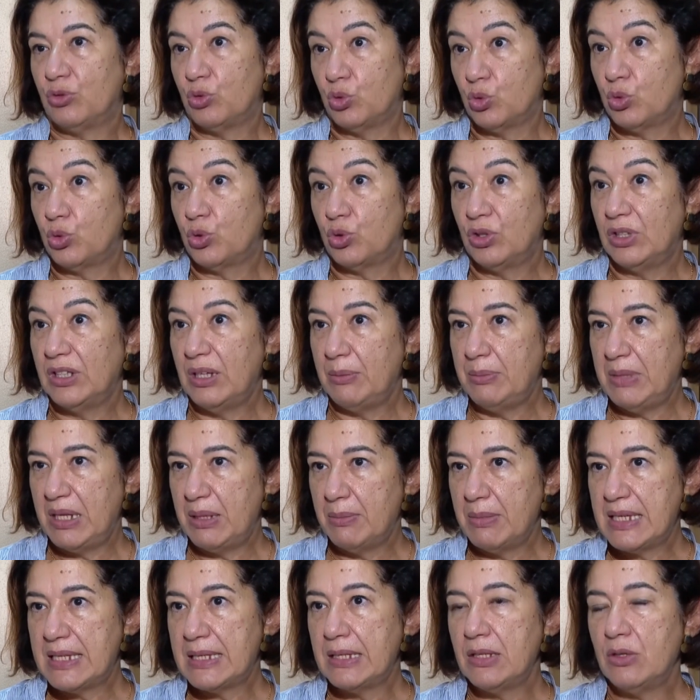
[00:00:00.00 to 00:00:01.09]

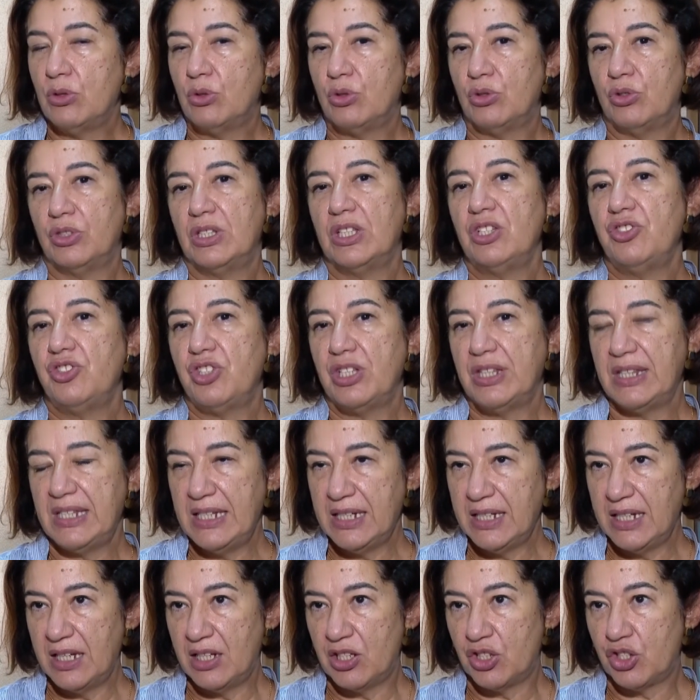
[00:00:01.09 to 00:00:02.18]
durdurulabilmesi yönünde
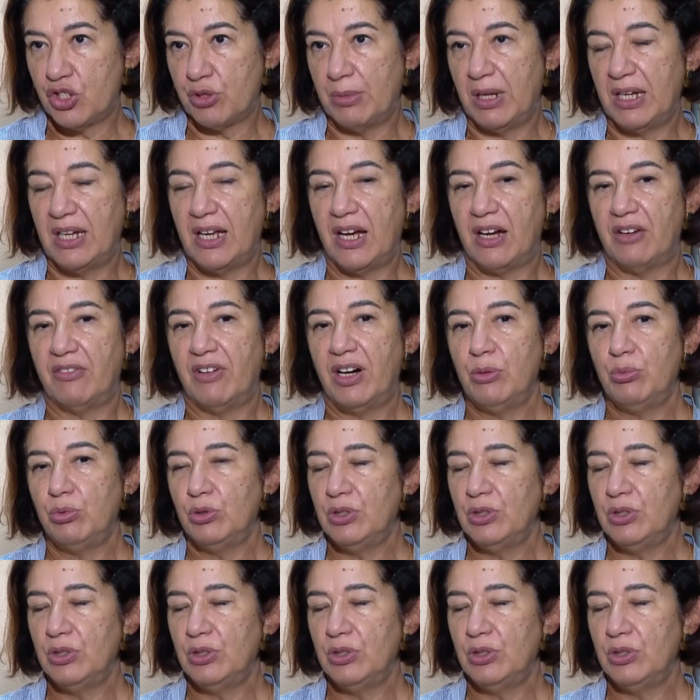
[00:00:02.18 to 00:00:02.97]
ciddi gelişmeler var.